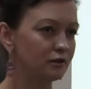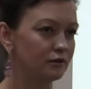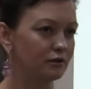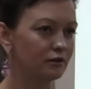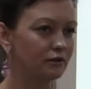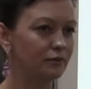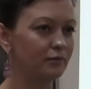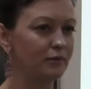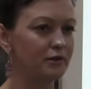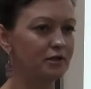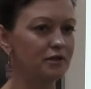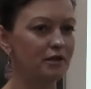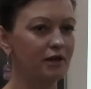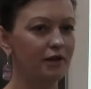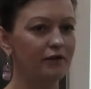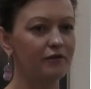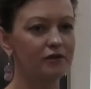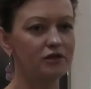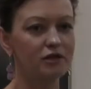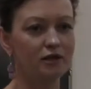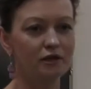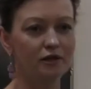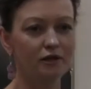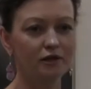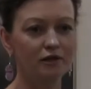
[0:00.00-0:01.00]
э,
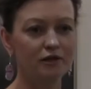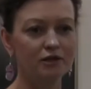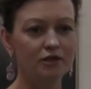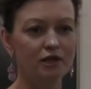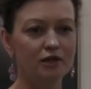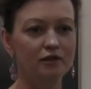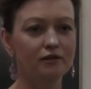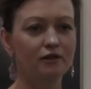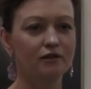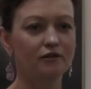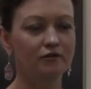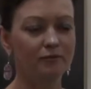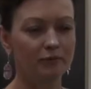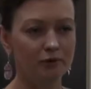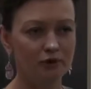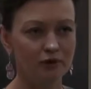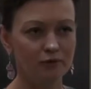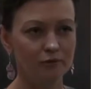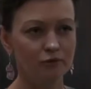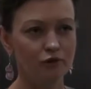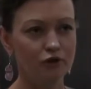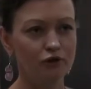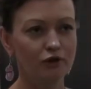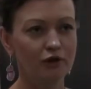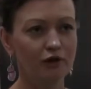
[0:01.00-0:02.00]
поздравить организаторов,
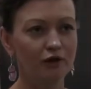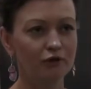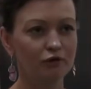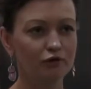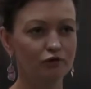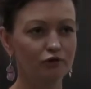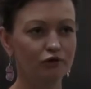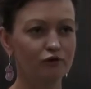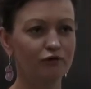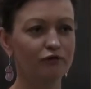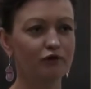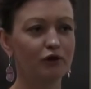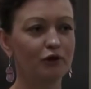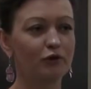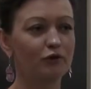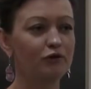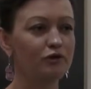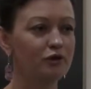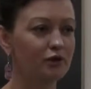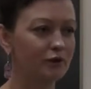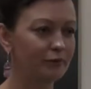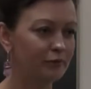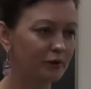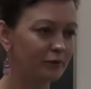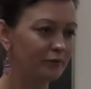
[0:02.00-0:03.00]
потому что я тут уже второй
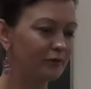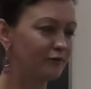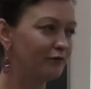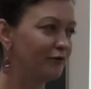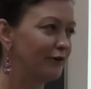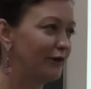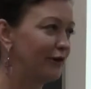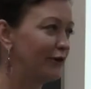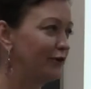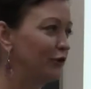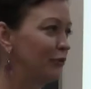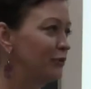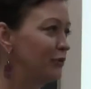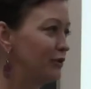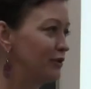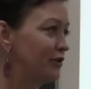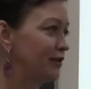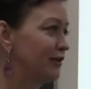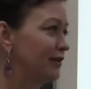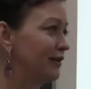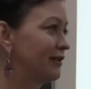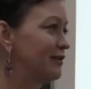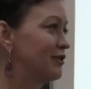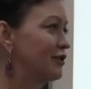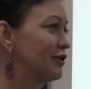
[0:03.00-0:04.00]
день пребываю на
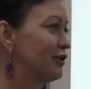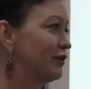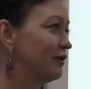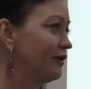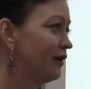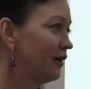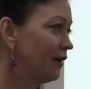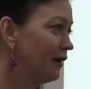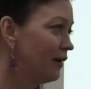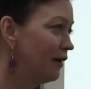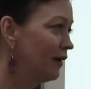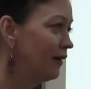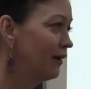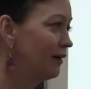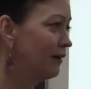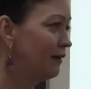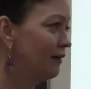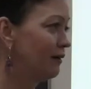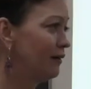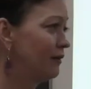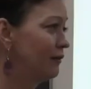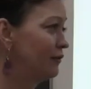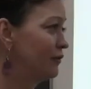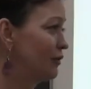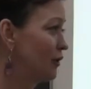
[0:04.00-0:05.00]
презентации
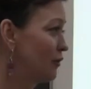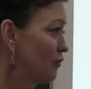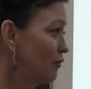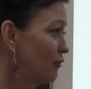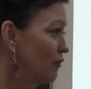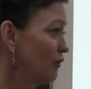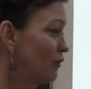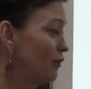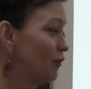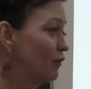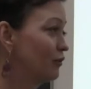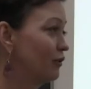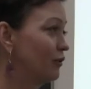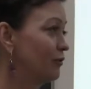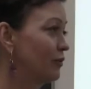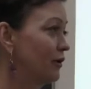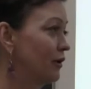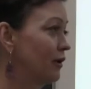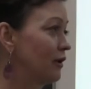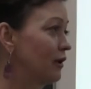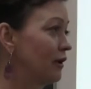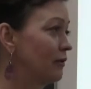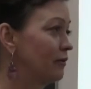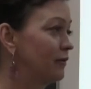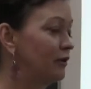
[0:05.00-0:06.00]
э, второго года
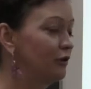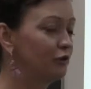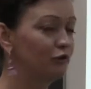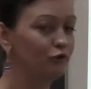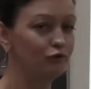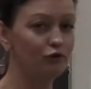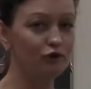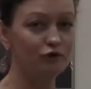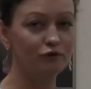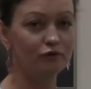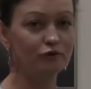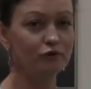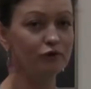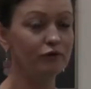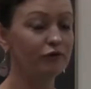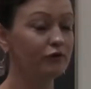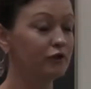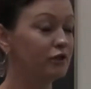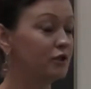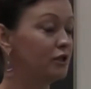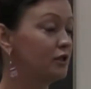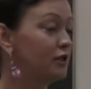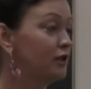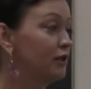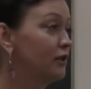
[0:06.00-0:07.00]
программы Летучего
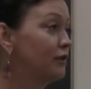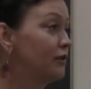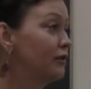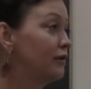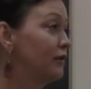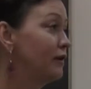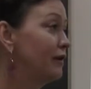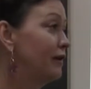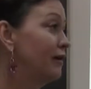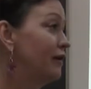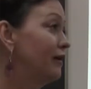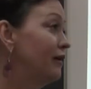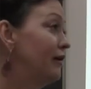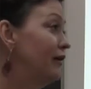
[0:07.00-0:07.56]
университета.